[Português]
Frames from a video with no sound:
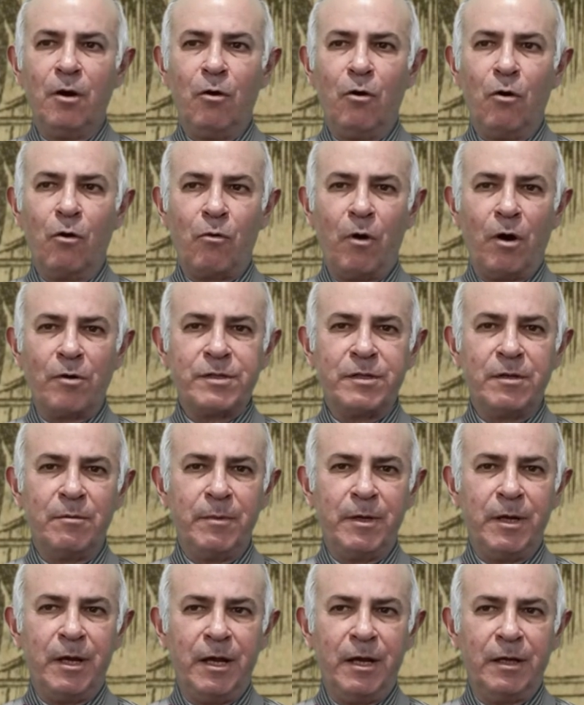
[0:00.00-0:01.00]
o qual se
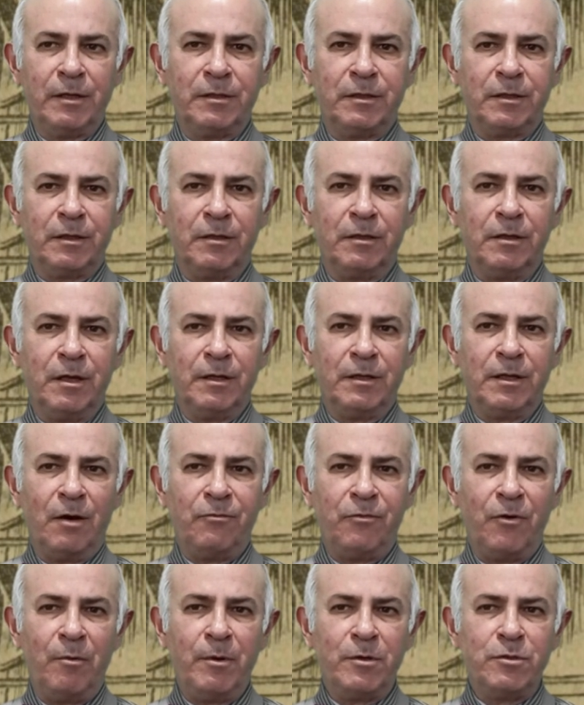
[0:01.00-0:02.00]
ambienta na
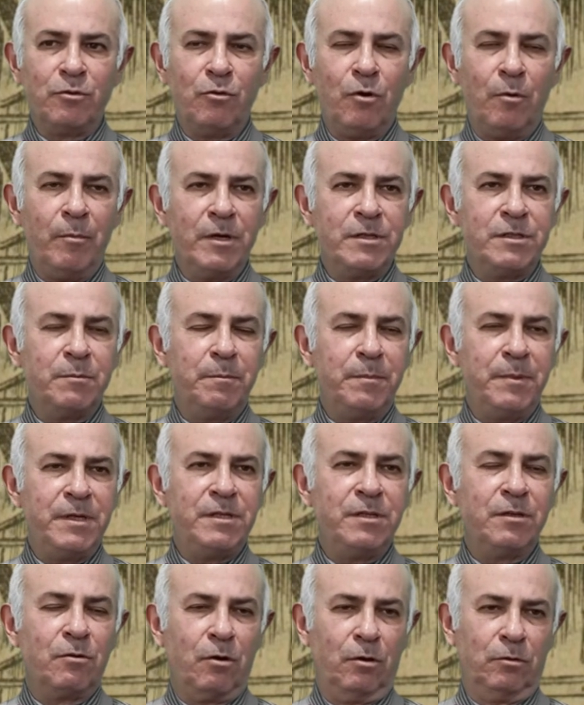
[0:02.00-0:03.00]
forma de um romance
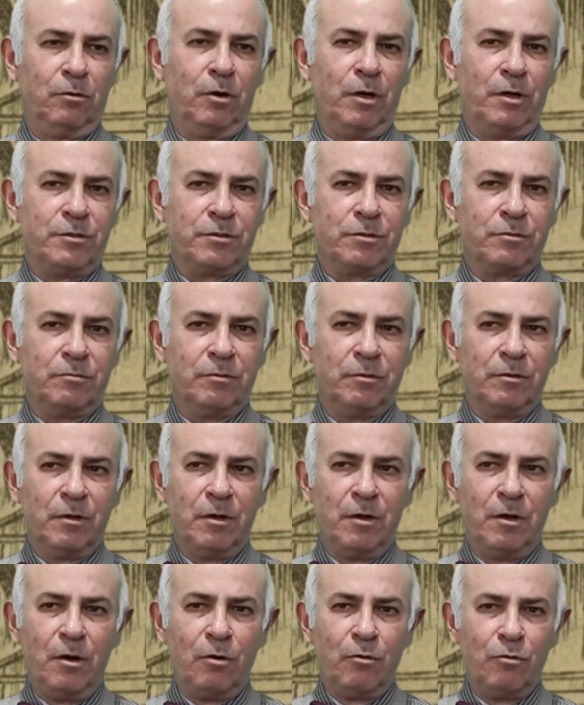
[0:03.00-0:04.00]
psicológico,
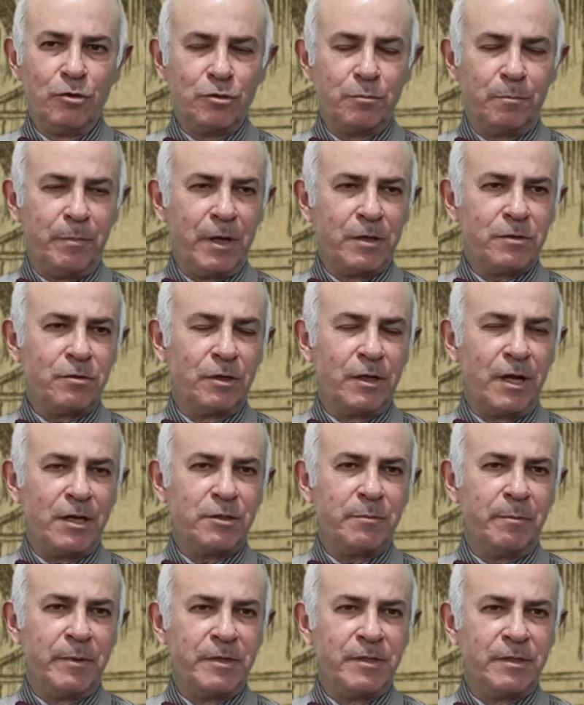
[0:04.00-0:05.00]
cujo
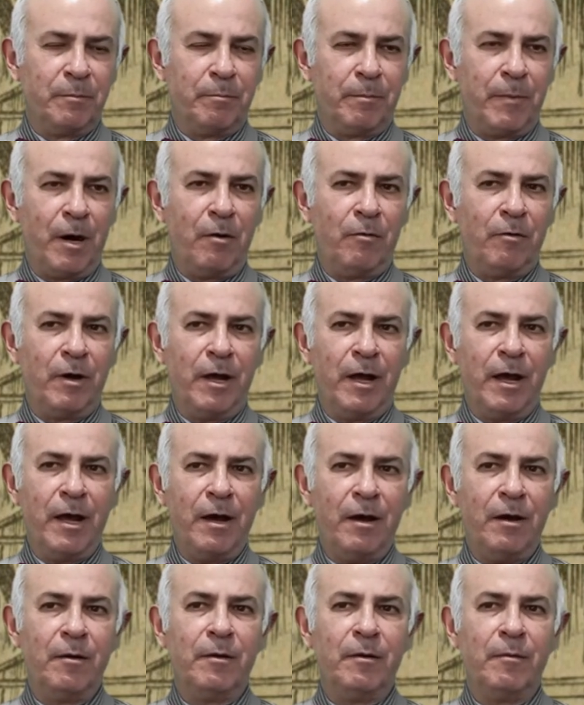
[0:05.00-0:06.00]
personagem principal
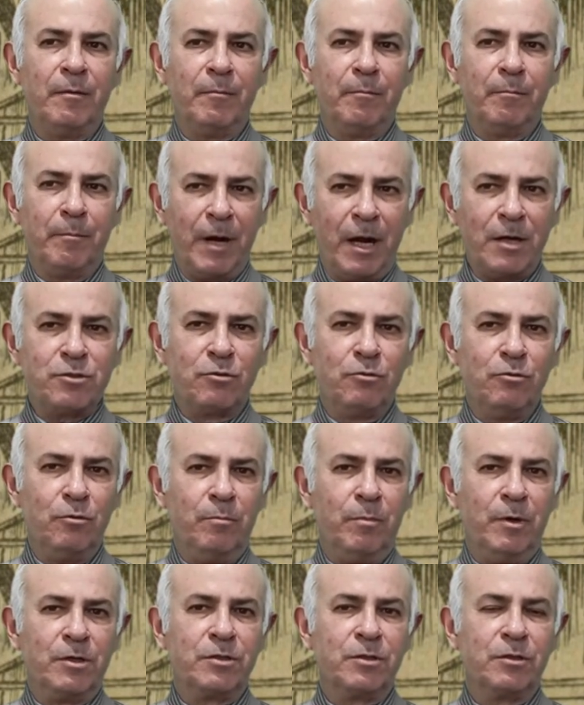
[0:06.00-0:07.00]
é Brás
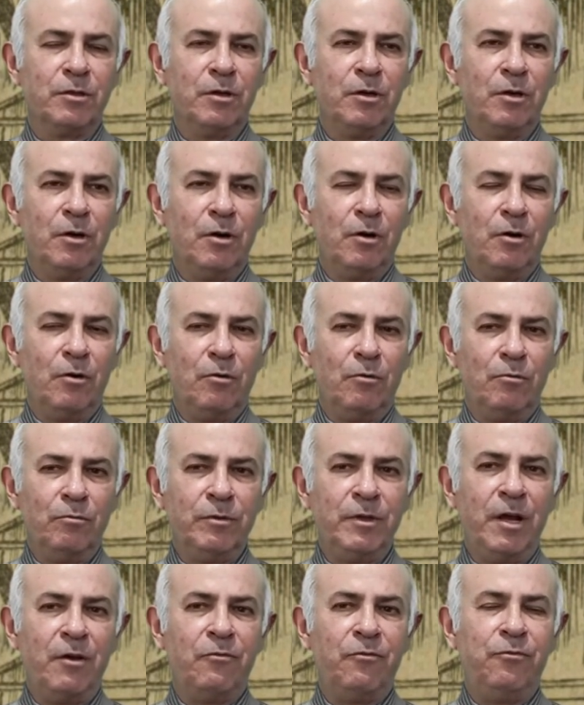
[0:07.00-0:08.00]
Cubas,
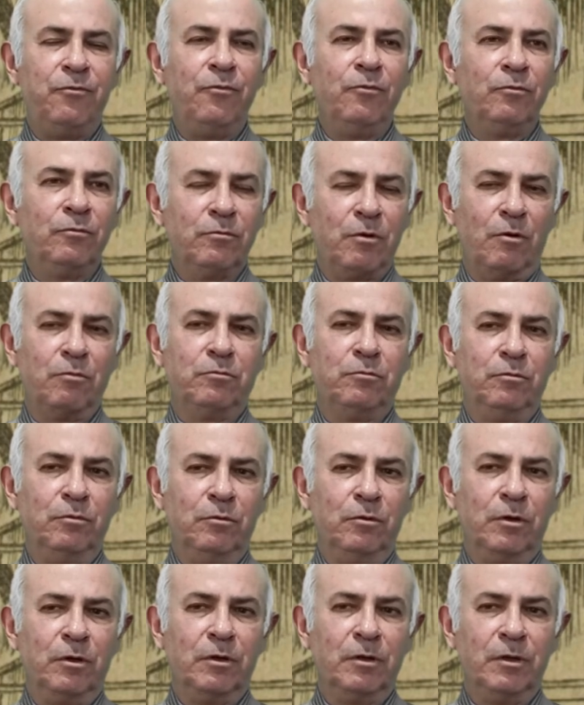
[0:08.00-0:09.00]
um defunto
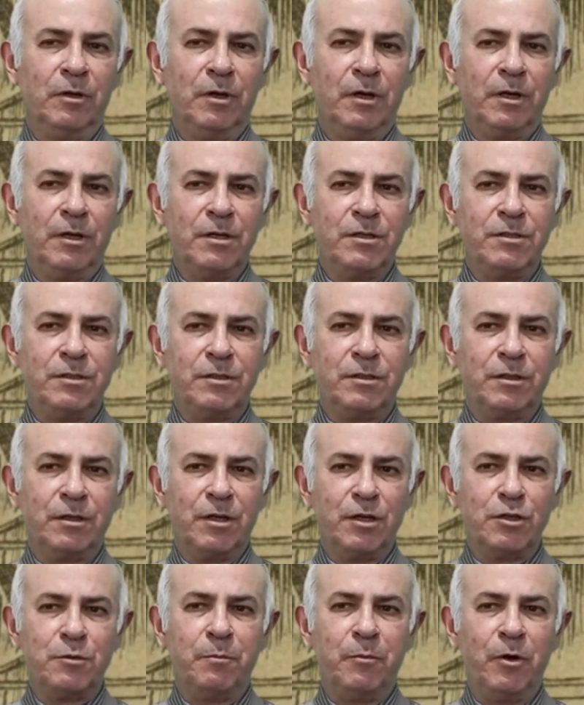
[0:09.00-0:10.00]
autor que,
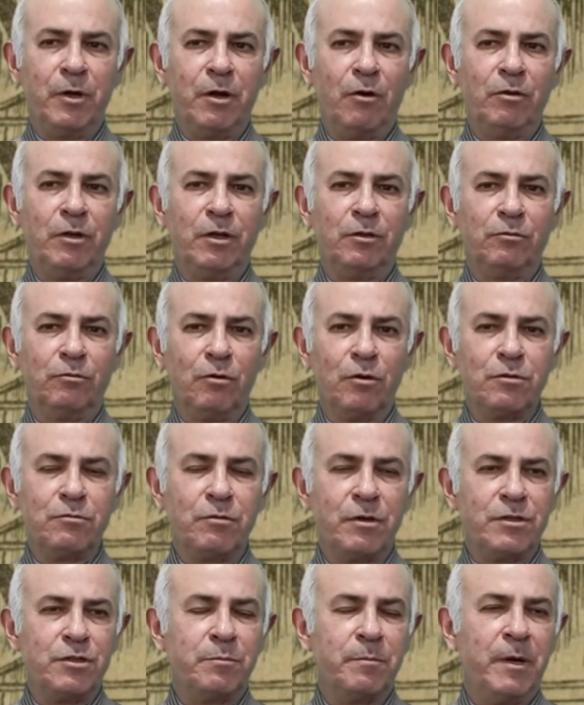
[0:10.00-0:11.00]
que expõe ao leitor
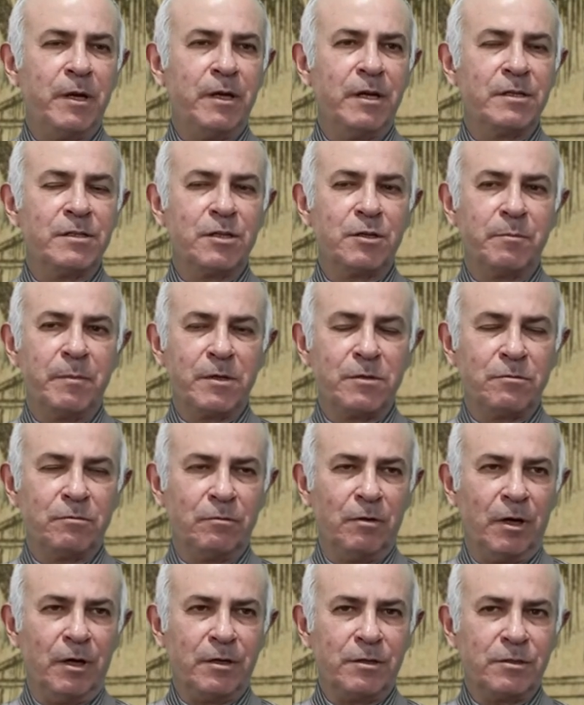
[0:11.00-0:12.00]
suas experiências
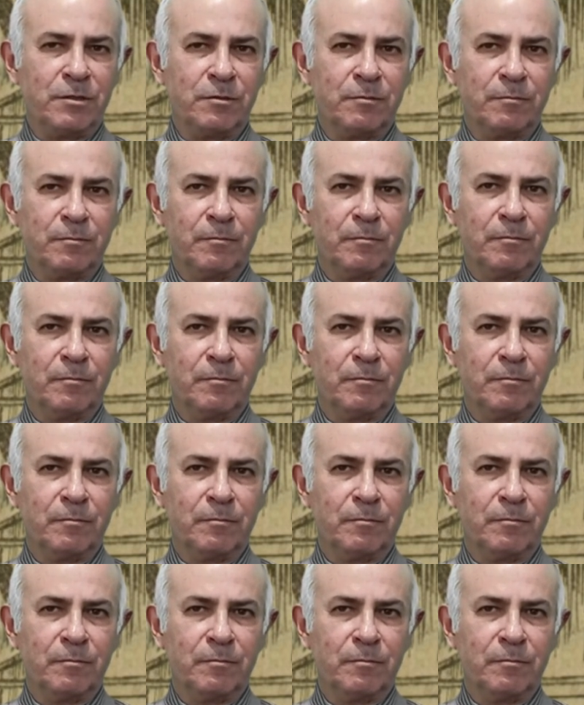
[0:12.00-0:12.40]
pessoais.